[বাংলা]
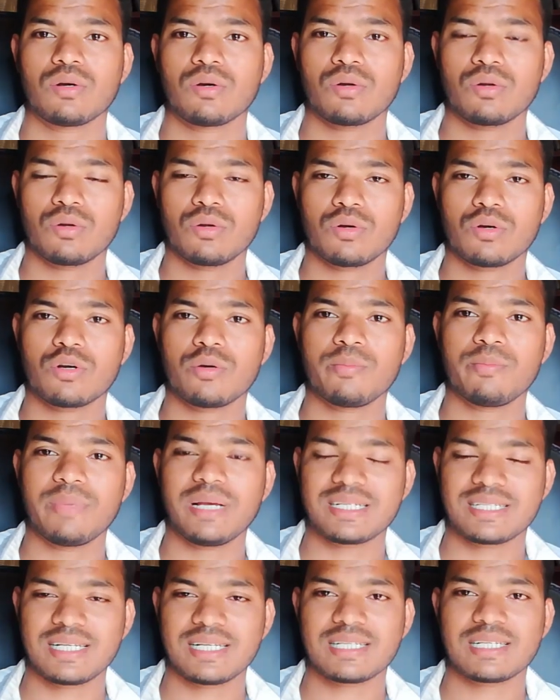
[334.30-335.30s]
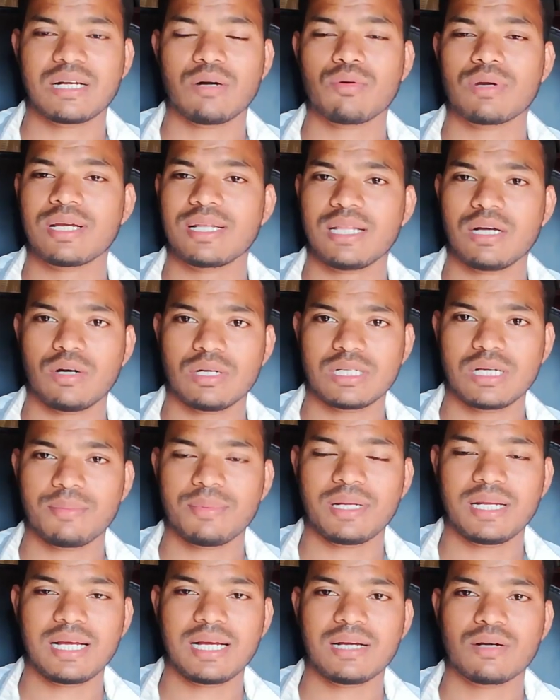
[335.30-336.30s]
কোনো রকম মেসেজ কাউকে দেওয়া
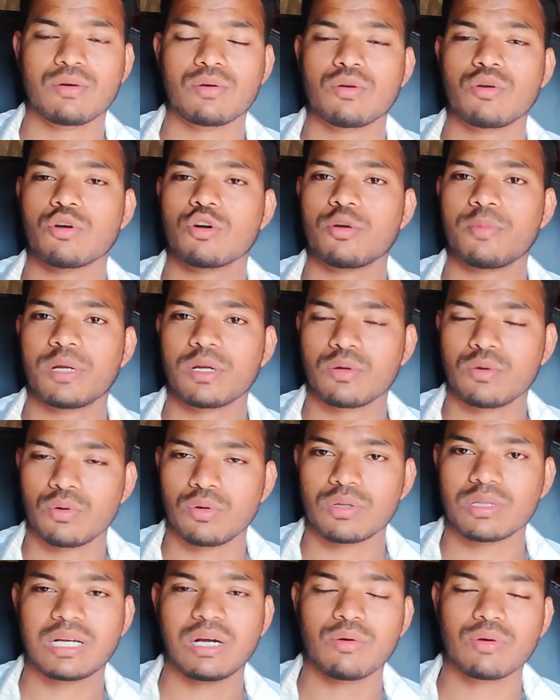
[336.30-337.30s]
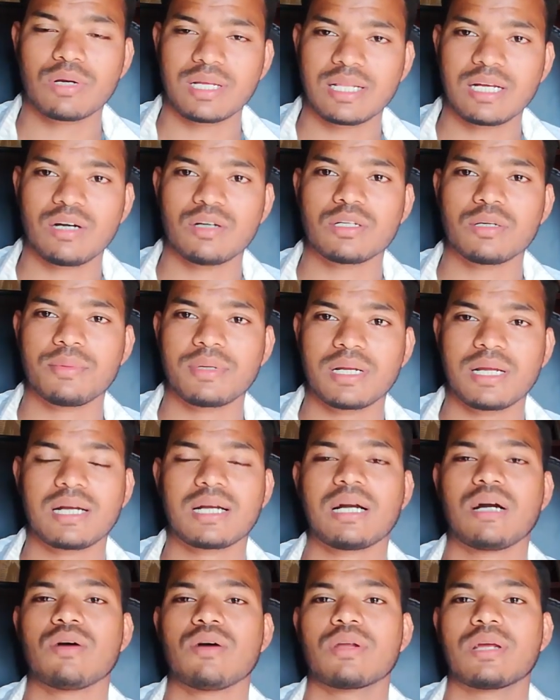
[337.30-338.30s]
যাবে না কোনো রকমের কোড কাউকে দেওয়া যাবে না
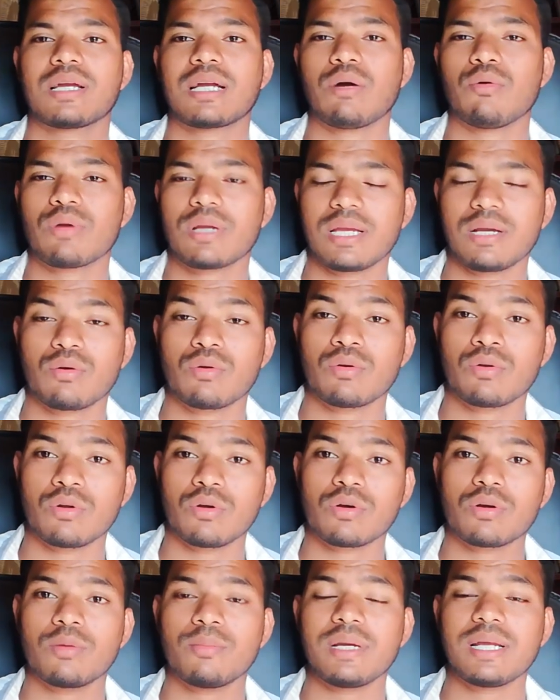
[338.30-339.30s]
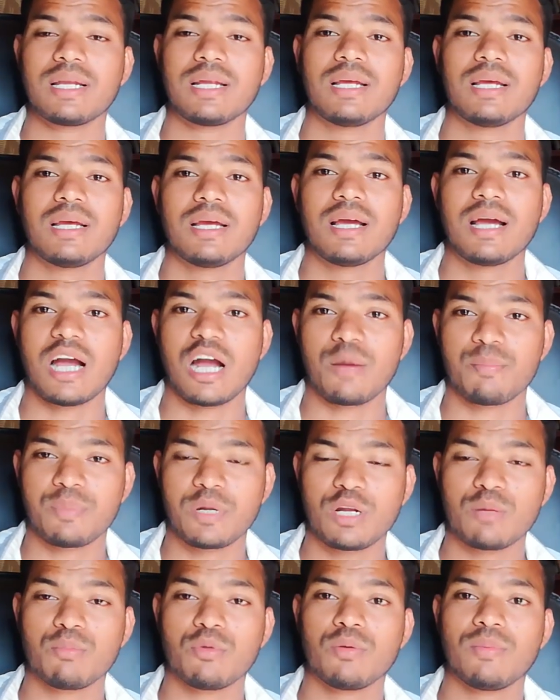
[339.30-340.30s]
কাউরে কাউকে কোনো রকমের
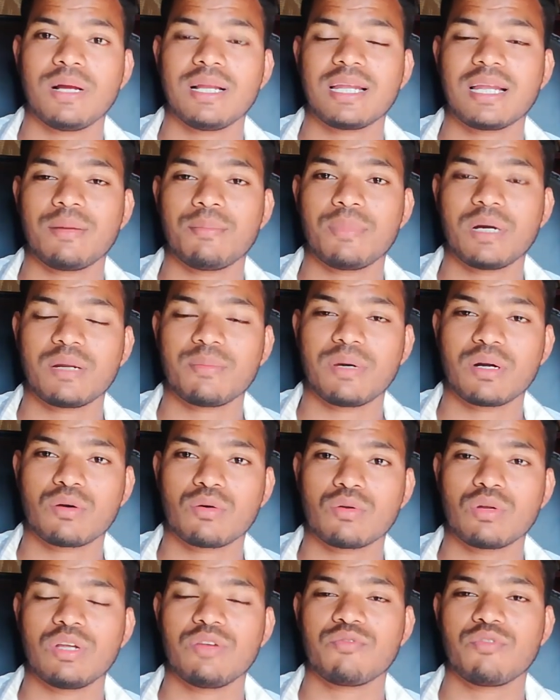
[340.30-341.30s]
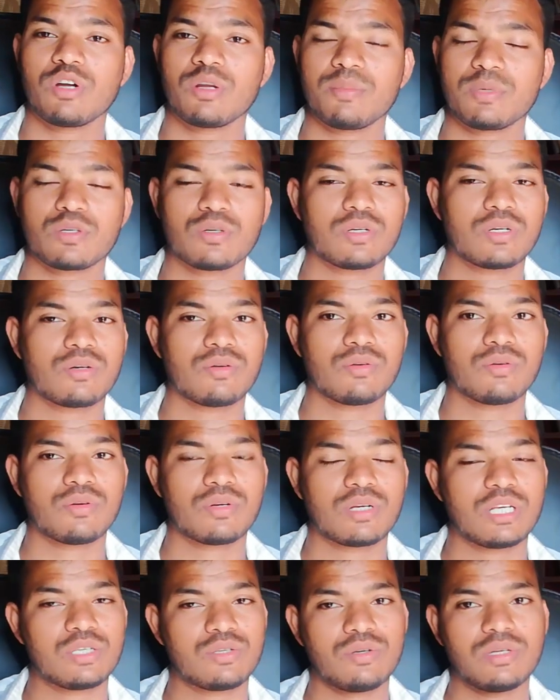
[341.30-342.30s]
আপনার মোবাইল নাম্বার বা কোনো ইনফরমেশন কোনো
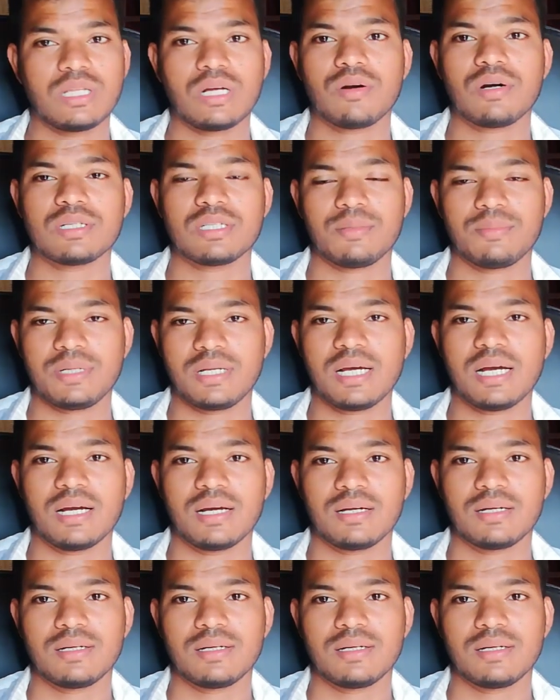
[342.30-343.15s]
কিছুই দেওয়া যাবে না